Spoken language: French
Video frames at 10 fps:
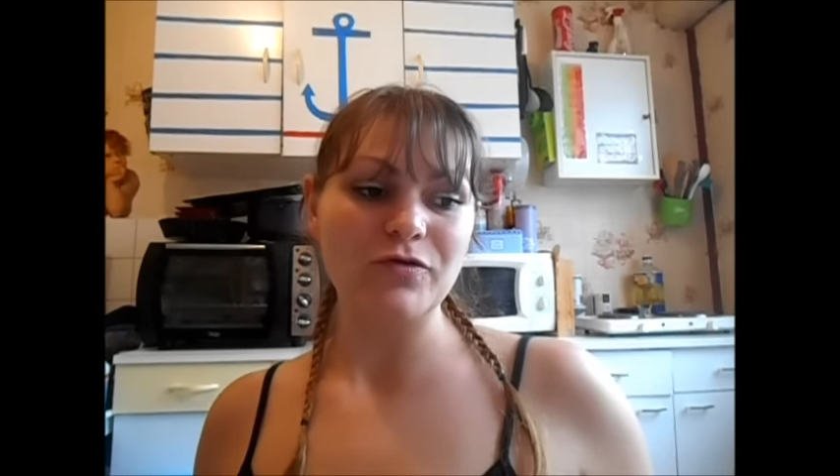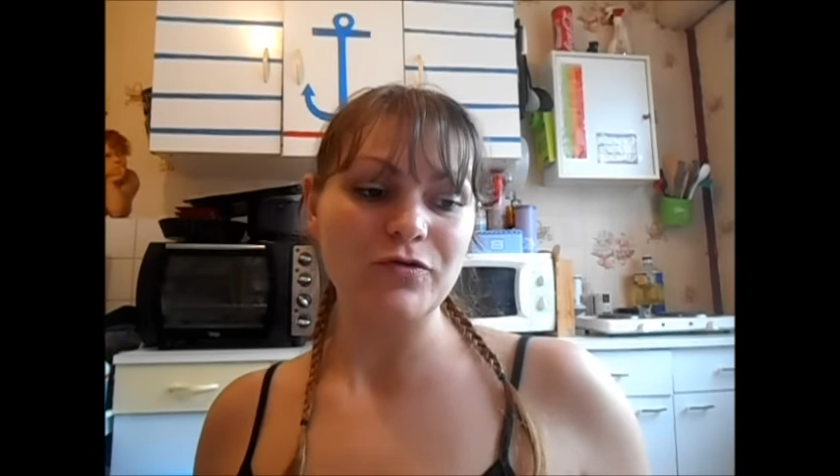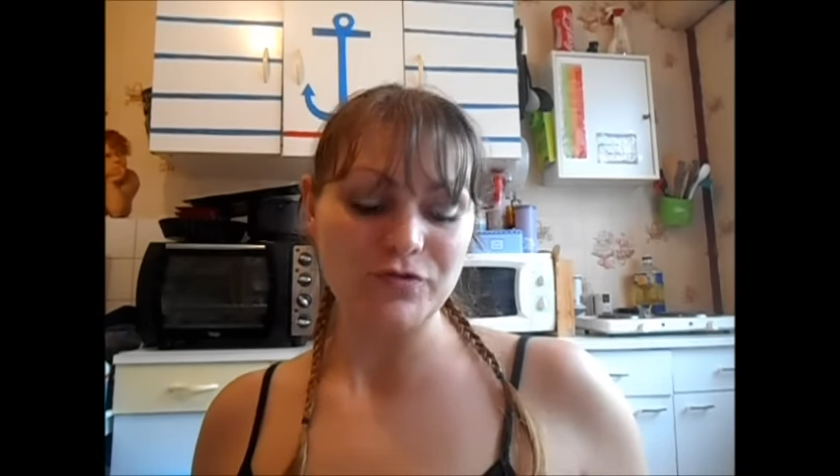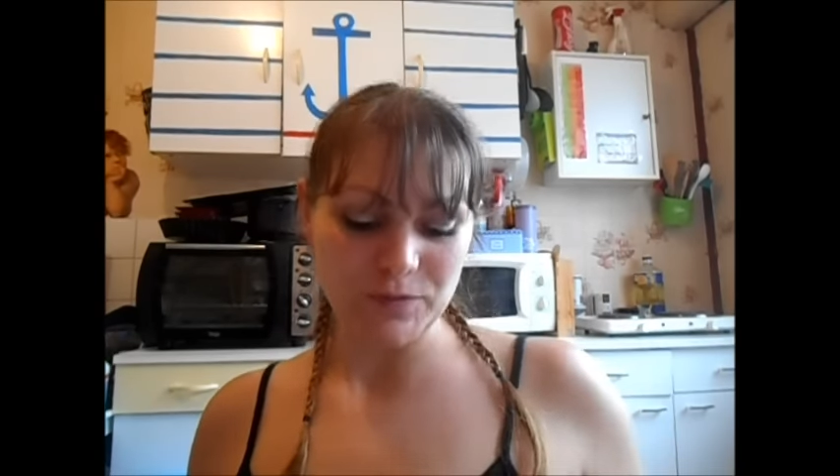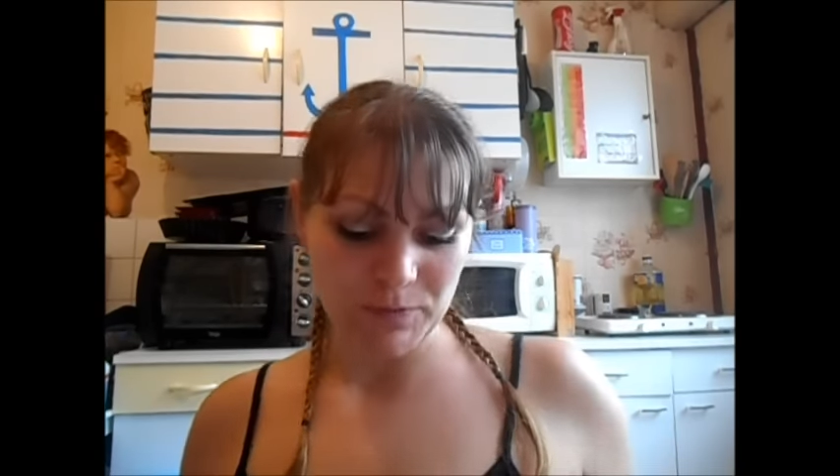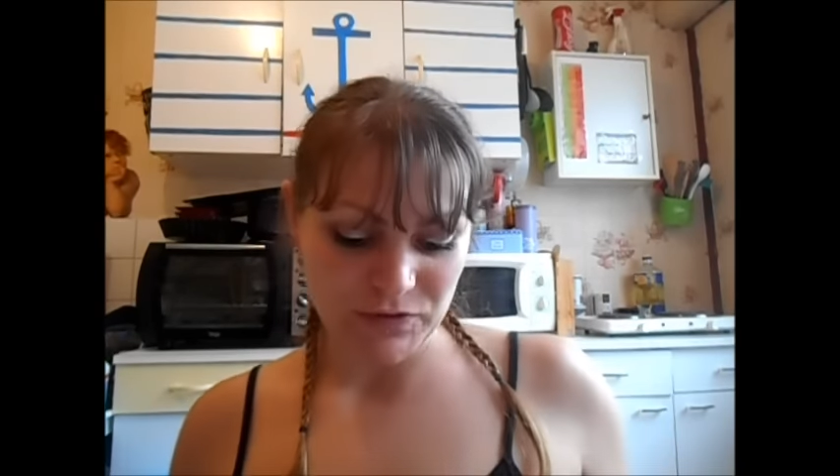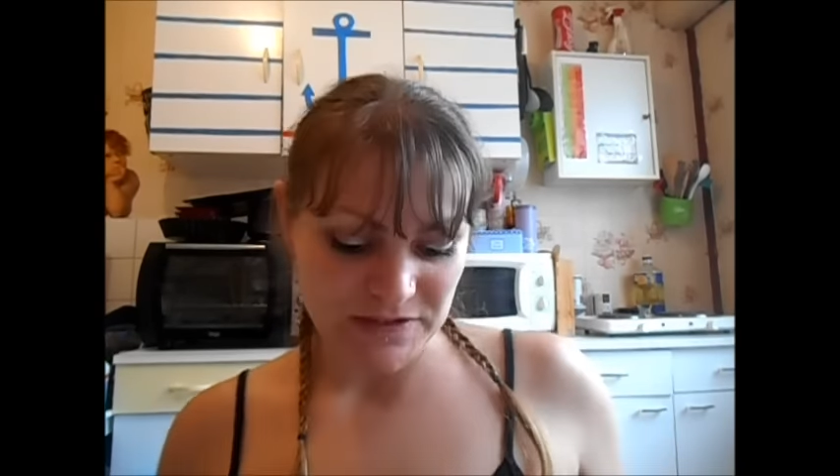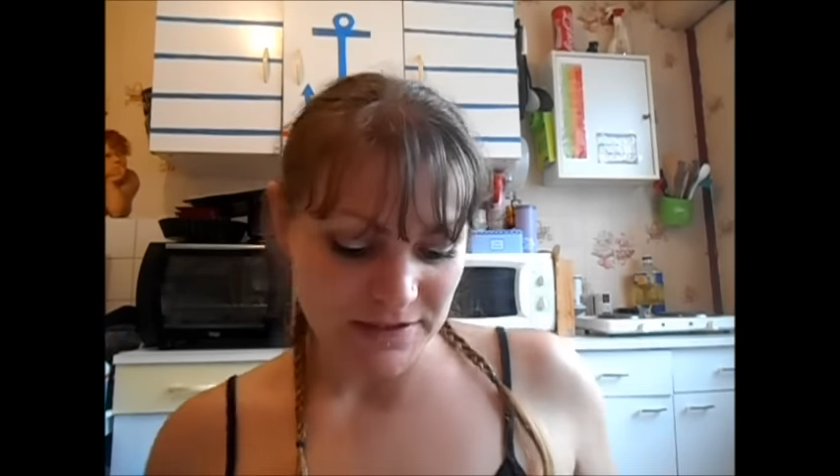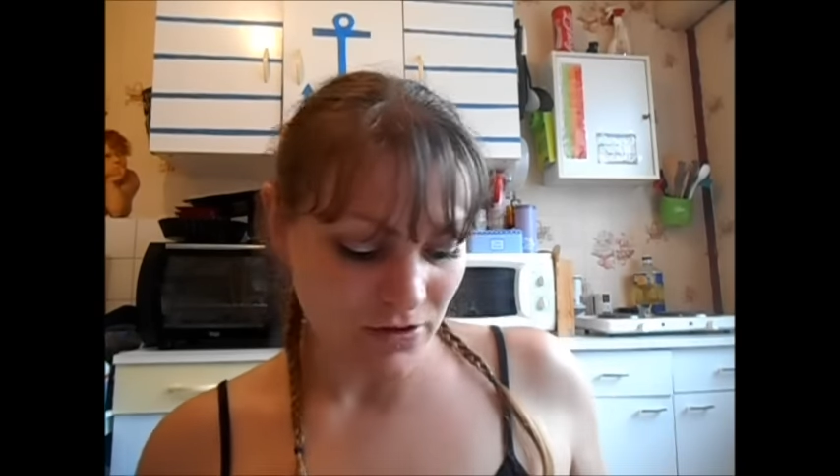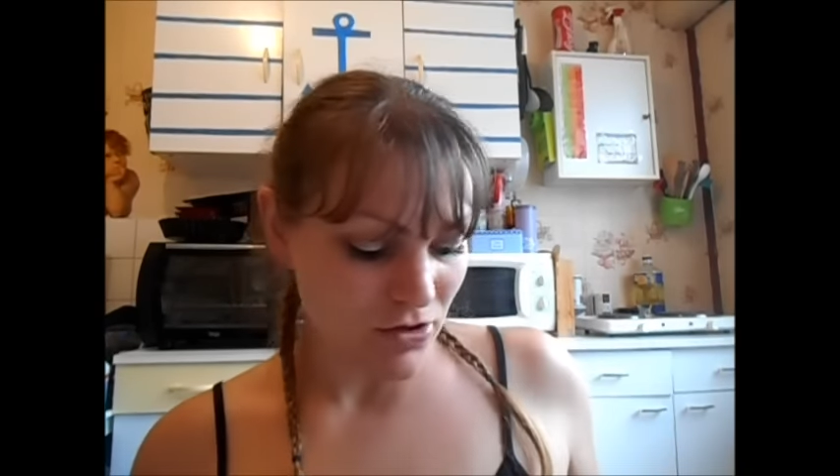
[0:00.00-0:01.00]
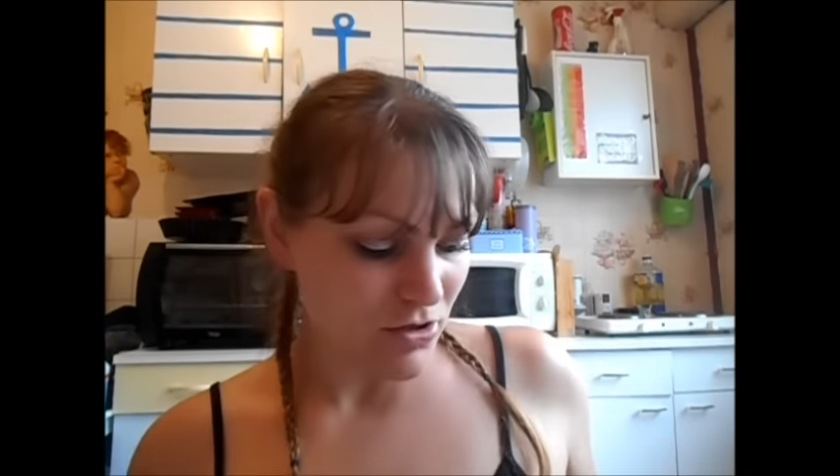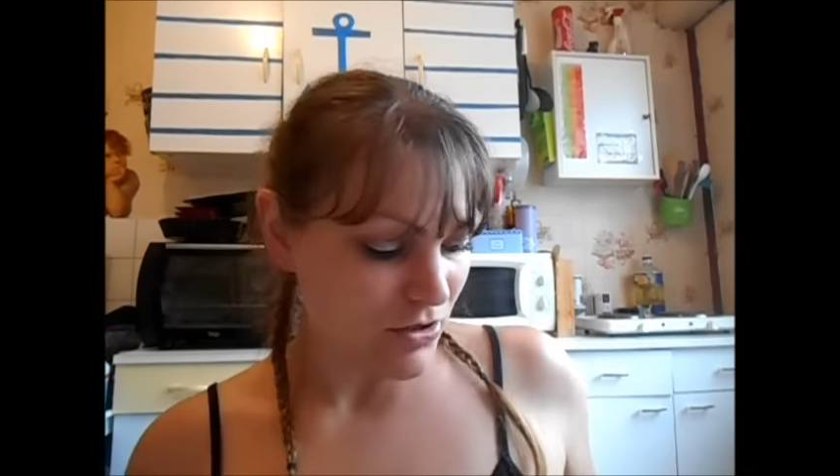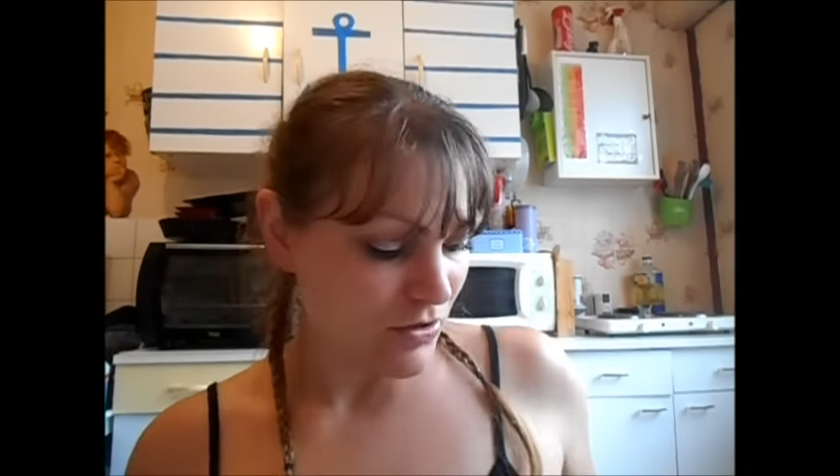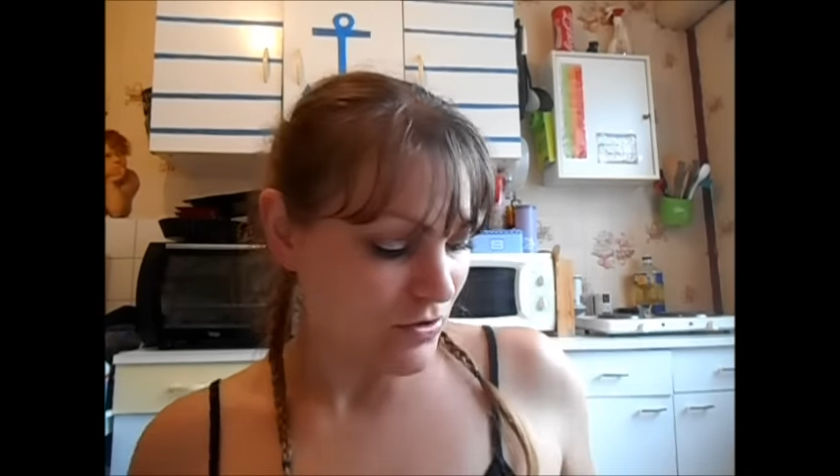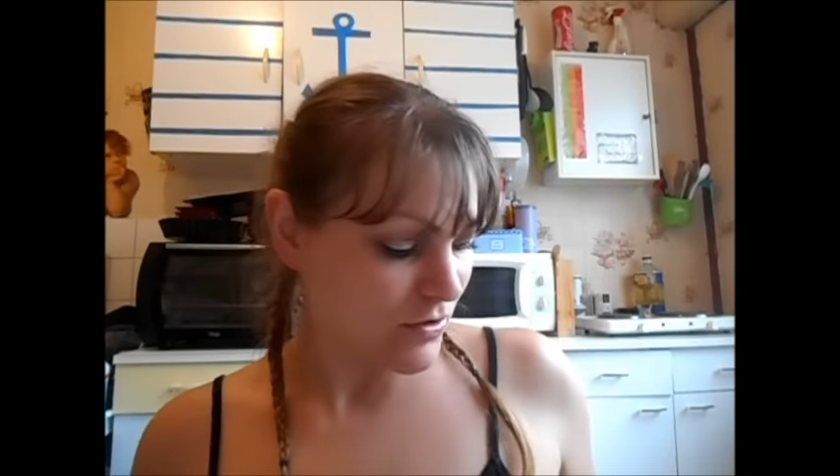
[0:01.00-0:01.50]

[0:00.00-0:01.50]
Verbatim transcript: de ce petit haul, euh,